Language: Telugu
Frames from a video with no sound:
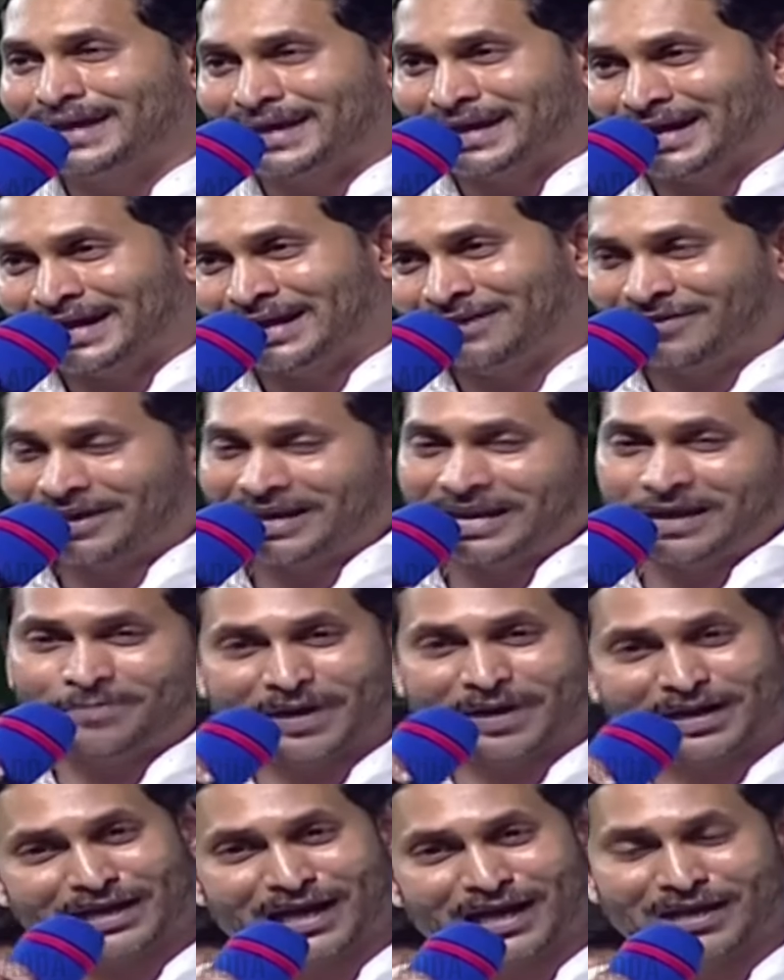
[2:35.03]
రెండు వేల
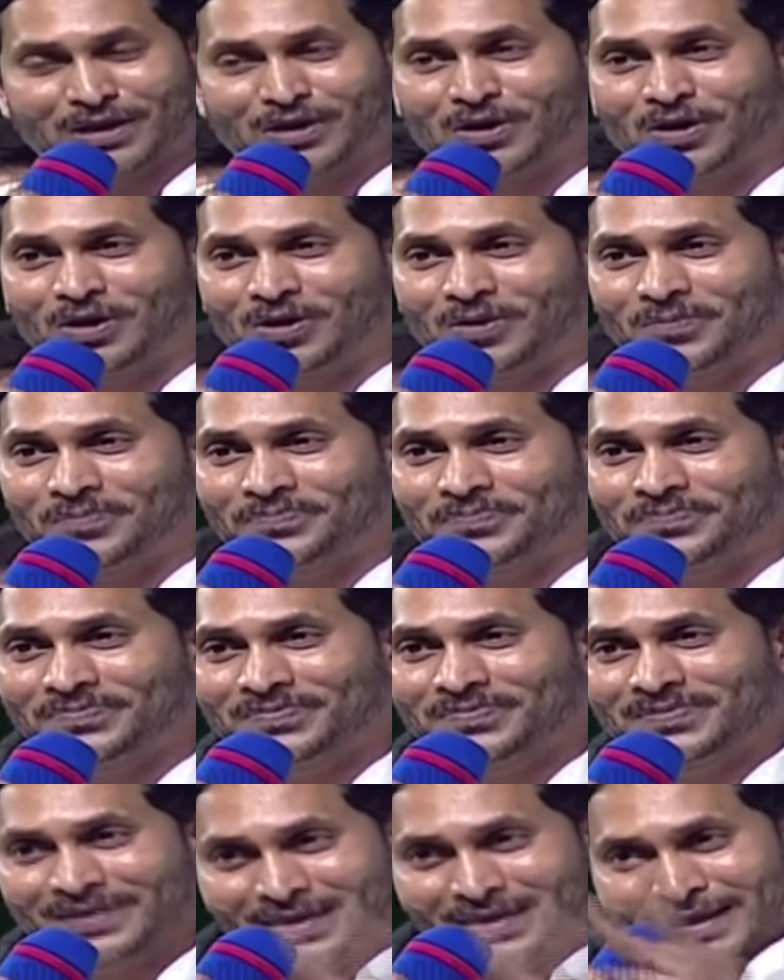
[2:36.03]
పద్నాలుగులో
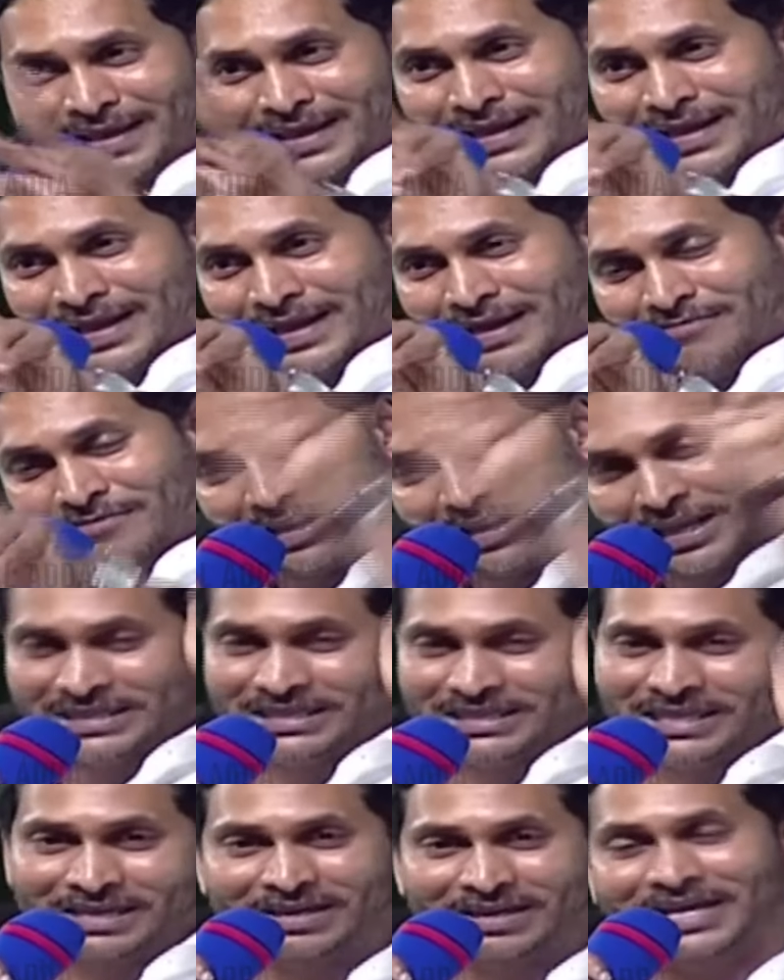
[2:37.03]

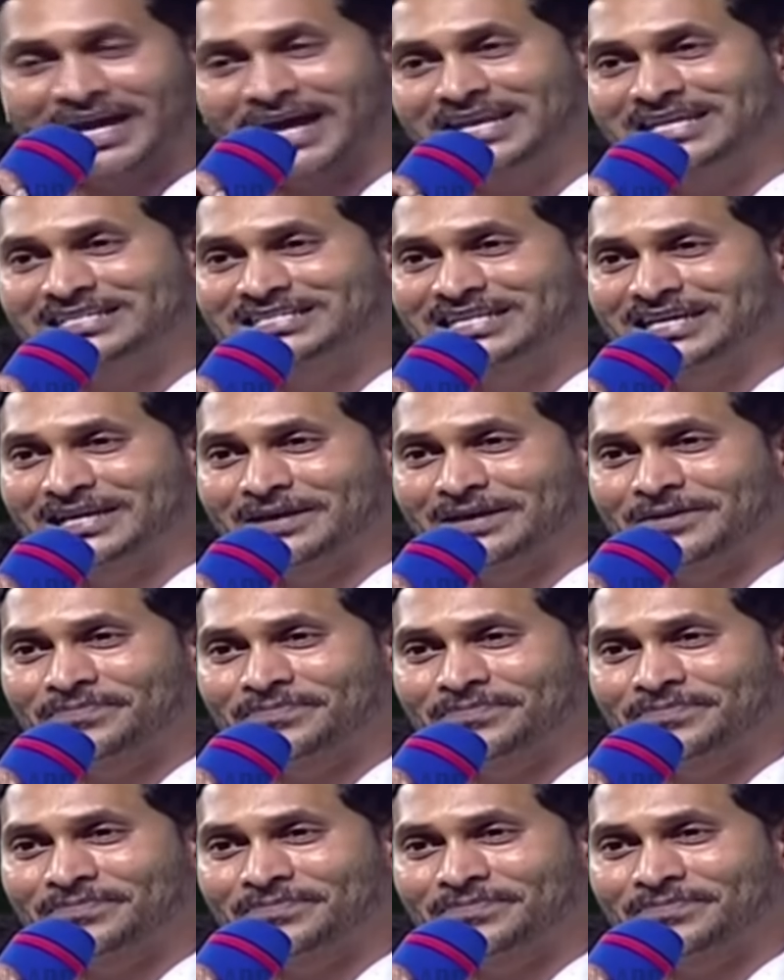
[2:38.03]
వీళ్ళిద్దరూ కలిసి